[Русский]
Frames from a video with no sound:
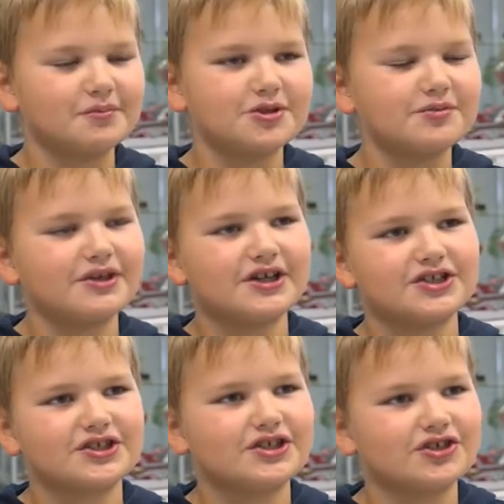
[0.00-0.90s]
Вообще, мне
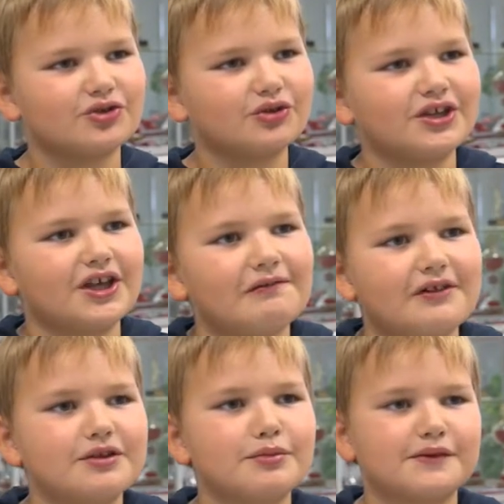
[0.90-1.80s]
кажется, что Татьяна
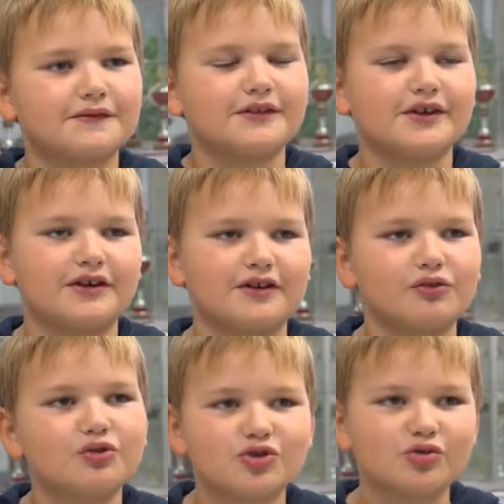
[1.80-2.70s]
Владимировна
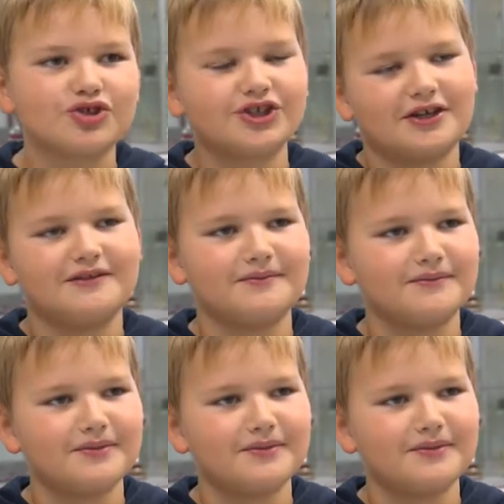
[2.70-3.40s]
лучший учитель